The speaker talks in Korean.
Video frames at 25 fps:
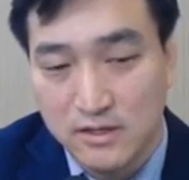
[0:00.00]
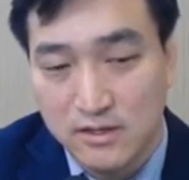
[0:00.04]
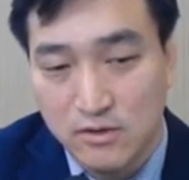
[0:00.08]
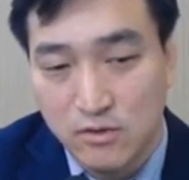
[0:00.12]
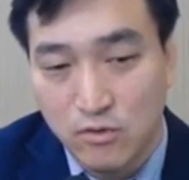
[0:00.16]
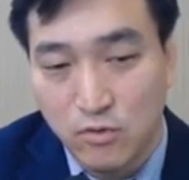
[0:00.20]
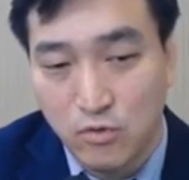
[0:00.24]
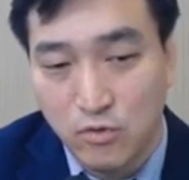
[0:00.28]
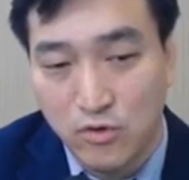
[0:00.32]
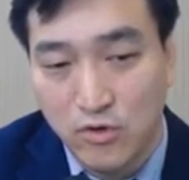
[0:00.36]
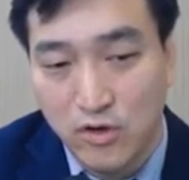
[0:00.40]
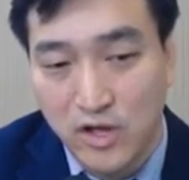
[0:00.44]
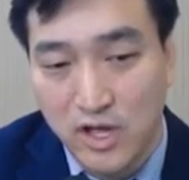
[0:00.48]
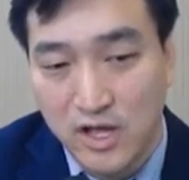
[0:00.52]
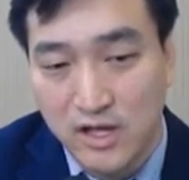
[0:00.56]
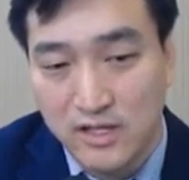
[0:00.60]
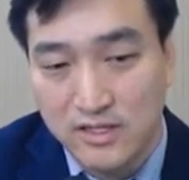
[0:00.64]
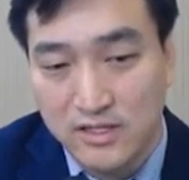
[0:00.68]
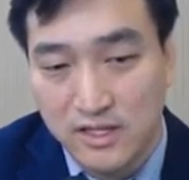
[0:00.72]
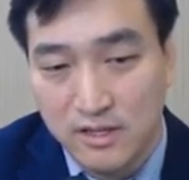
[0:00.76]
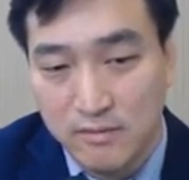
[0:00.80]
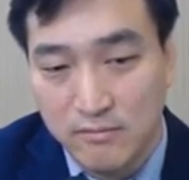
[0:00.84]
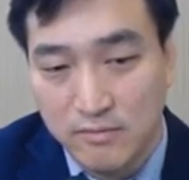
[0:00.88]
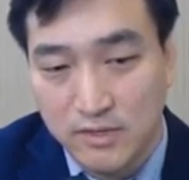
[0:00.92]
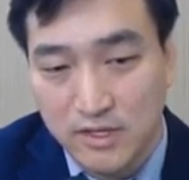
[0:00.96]
고령화가
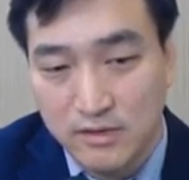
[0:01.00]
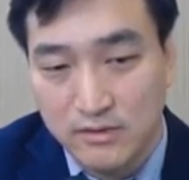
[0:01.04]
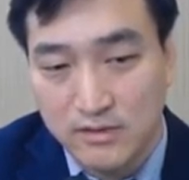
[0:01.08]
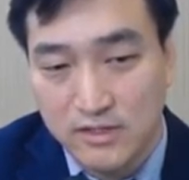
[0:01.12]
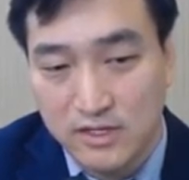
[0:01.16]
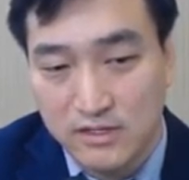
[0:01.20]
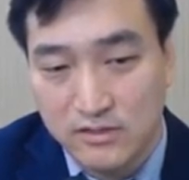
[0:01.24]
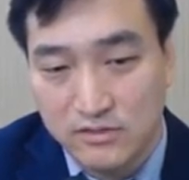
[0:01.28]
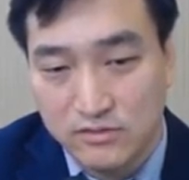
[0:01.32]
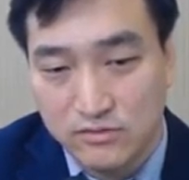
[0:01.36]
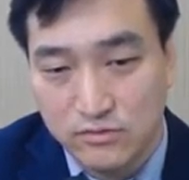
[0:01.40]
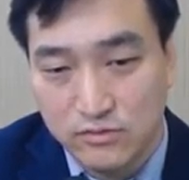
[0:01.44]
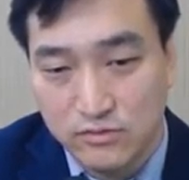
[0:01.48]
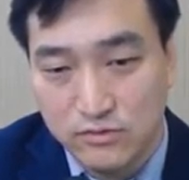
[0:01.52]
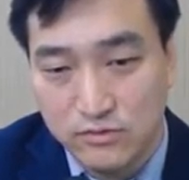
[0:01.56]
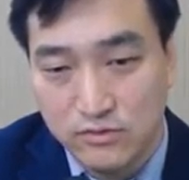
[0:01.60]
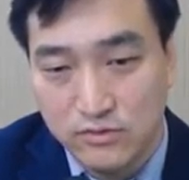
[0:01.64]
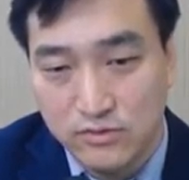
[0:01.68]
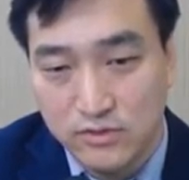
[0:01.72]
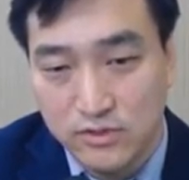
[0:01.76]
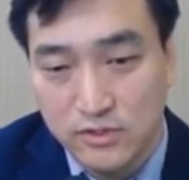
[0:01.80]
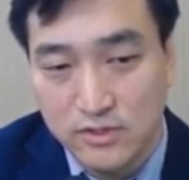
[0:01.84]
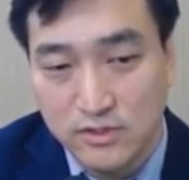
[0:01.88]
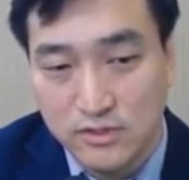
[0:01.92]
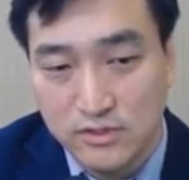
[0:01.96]
되면
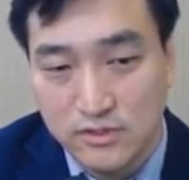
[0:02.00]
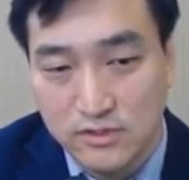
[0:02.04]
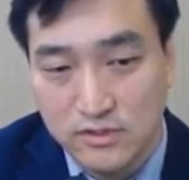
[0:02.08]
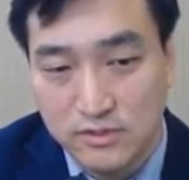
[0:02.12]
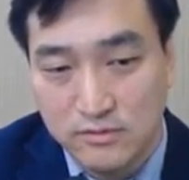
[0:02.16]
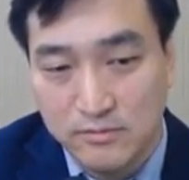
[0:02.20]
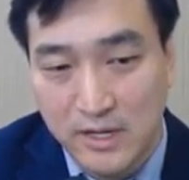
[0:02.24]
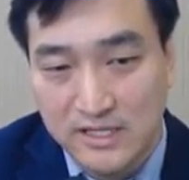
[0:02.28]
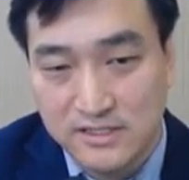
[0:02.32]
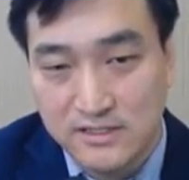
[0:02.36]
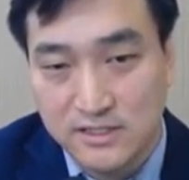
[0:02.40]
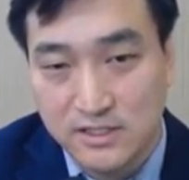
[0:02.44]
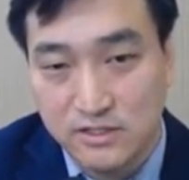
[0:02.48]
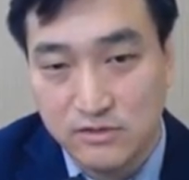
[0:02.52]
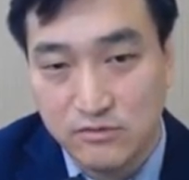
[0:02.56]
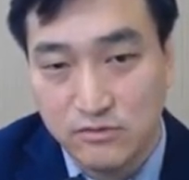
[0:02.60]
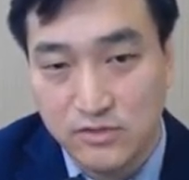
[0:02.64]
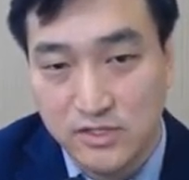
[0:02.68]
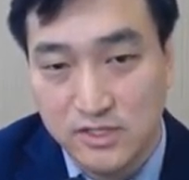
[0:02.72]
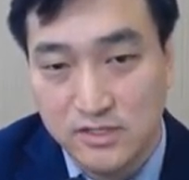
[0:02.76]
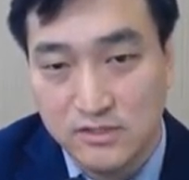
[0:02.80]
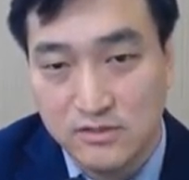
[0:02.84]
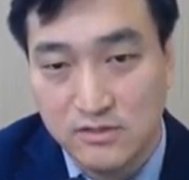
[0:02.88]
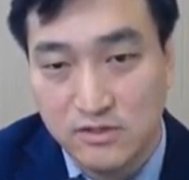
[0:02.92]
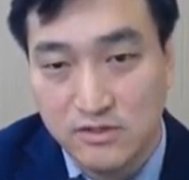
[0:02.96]
될수록 그
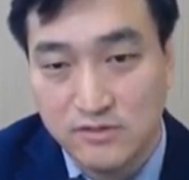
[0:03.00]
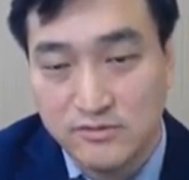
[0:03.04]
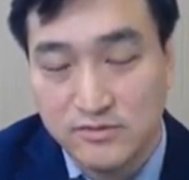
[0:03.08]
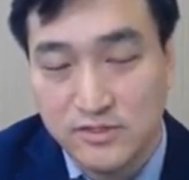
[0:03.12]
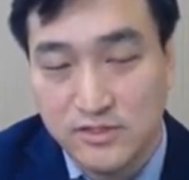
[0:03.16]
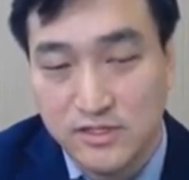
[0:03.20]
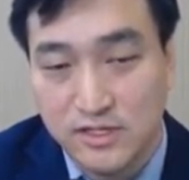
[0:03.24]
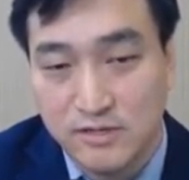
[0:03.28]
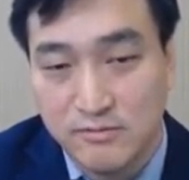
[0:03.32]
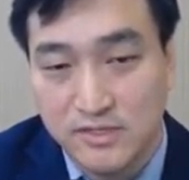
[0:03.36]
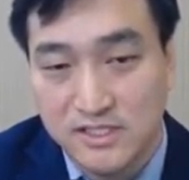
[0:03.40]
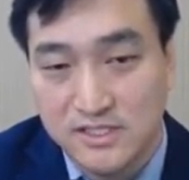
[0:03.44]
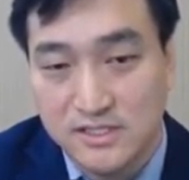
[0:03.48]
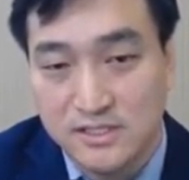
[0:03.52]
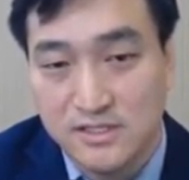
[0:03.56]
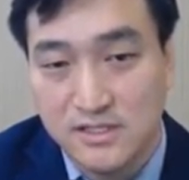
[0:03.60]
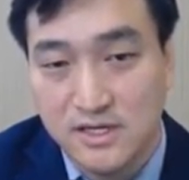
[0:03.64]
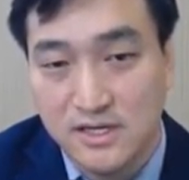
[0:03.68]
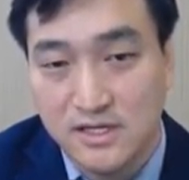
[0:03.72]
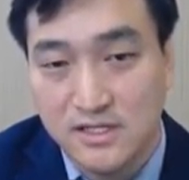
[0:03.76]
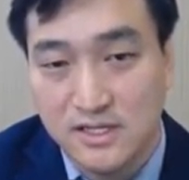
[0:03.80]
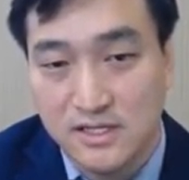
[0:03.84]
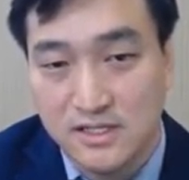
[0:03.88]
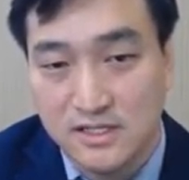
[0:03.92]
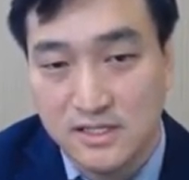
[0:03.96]
발생률이 전립선암이
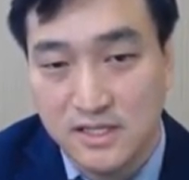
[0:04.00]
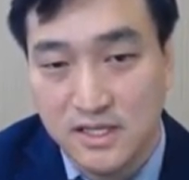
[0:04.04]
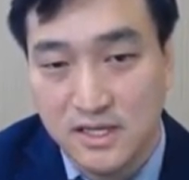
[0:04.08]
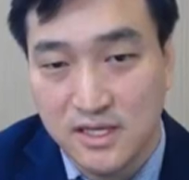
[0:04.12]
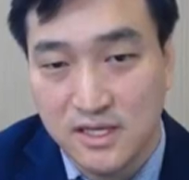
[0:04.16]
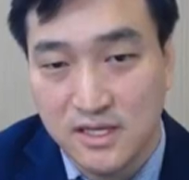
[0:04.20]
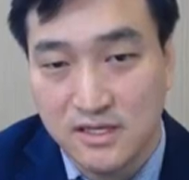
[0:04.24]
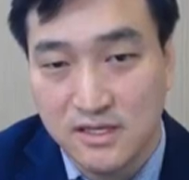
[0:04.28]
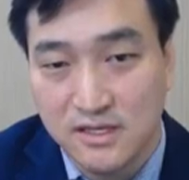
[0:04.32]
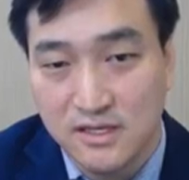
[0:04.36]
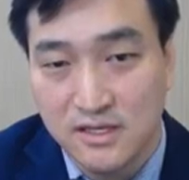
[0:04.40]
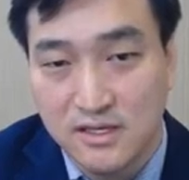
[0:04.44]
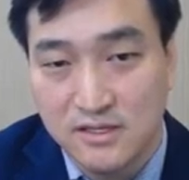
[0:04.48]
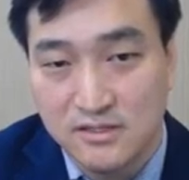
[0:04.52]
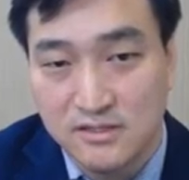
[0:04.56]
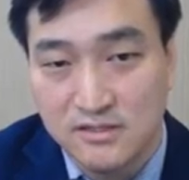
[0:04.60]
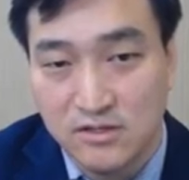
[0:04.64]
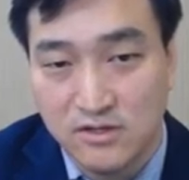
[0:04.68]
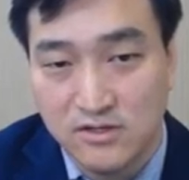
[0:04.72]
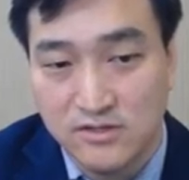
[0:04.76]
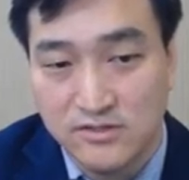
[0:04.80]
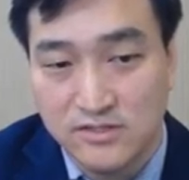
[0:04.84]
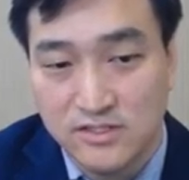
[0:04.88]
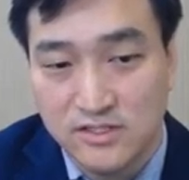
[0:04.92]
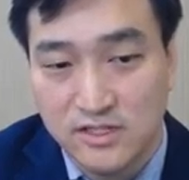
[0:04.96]
증가되는 게
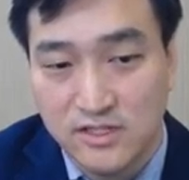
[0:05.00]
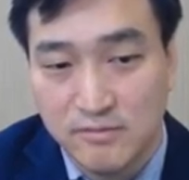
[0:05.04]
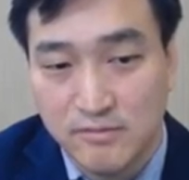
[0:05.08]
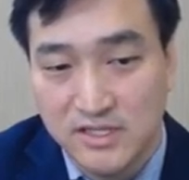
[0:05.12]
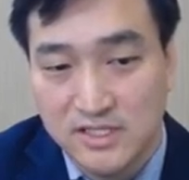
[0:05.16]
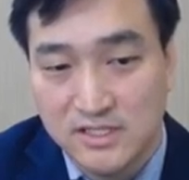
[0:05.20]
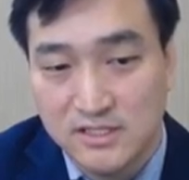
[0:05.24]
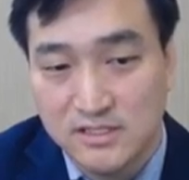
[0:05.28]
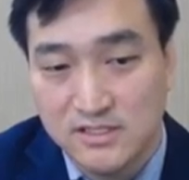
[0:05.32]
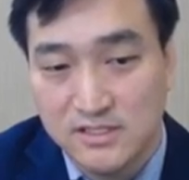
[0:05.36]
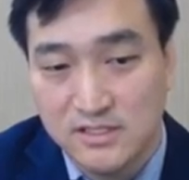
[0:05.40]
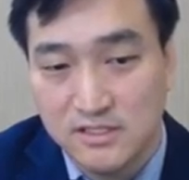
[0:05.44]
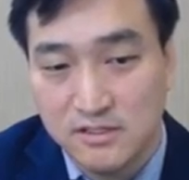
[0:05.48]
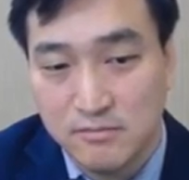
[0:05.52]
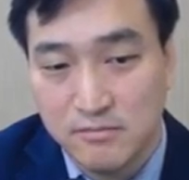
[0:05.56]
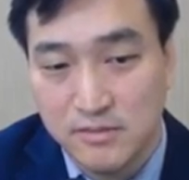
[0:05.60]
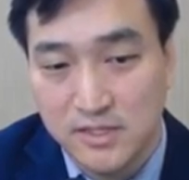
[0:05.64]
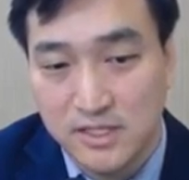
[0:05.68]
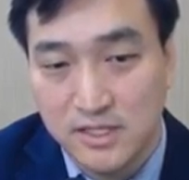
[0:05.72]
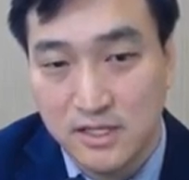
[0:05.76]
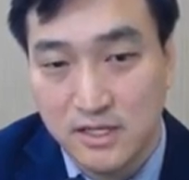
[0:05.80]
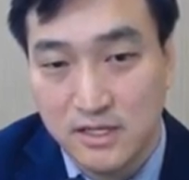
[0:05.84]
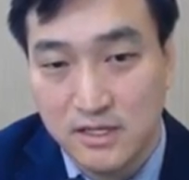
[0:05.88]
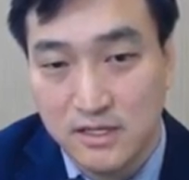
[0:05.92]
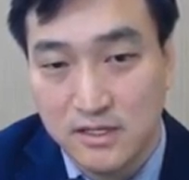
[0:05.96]
전립선암의
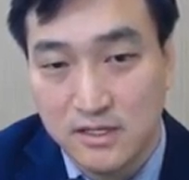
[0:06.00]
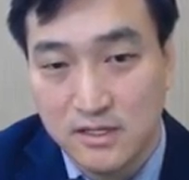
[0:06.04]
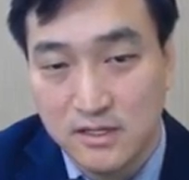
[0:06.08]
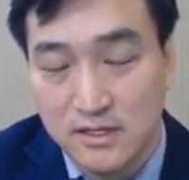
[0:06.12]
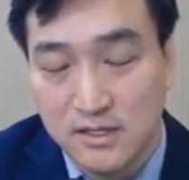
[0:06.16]
특징입니다.